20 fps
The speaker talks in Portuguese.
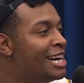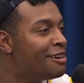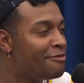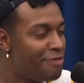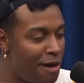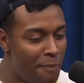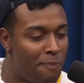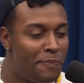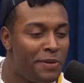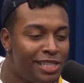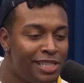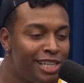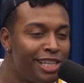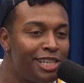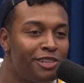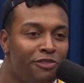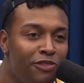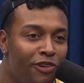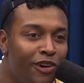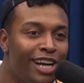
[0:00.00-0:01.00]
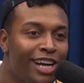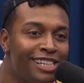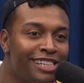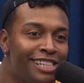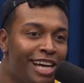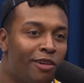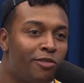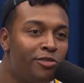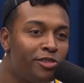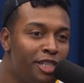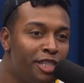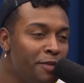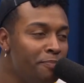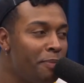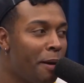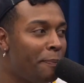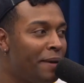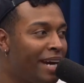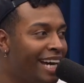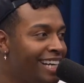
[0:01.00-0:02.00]
com a pista de fora sacudindo
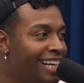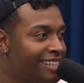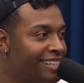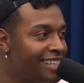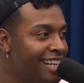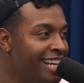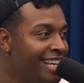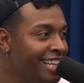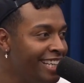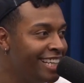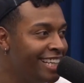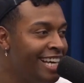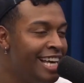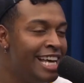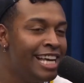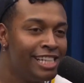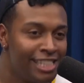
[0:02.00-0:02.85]
para pegar sangue.